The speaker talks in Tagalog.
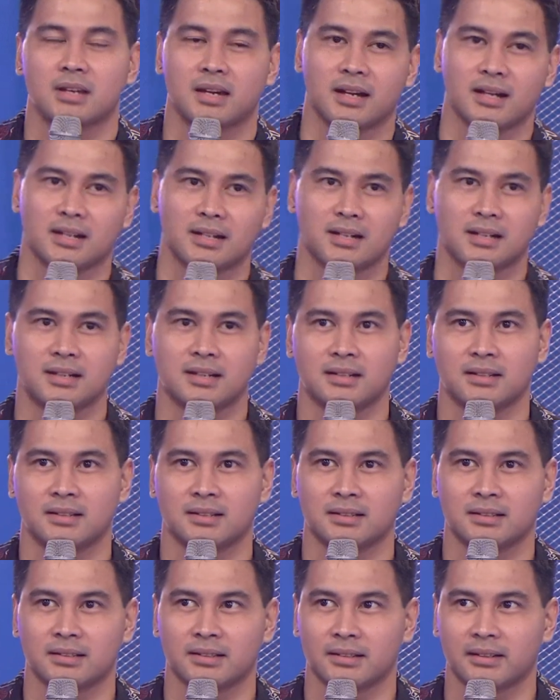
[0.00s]

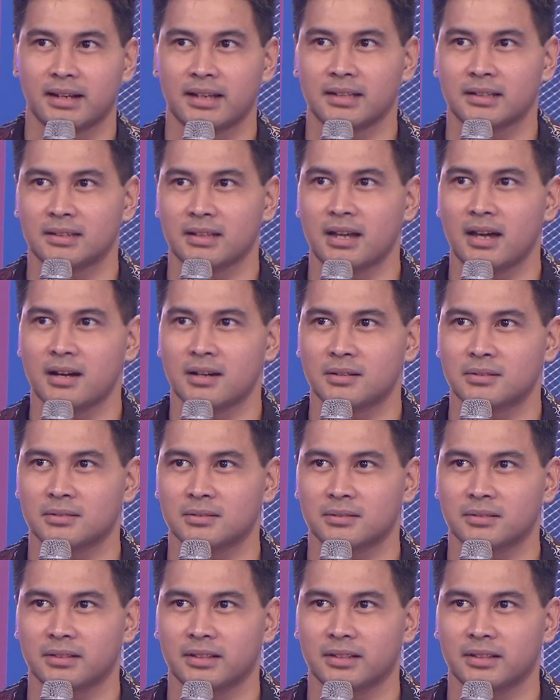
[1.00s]
Uh, right now,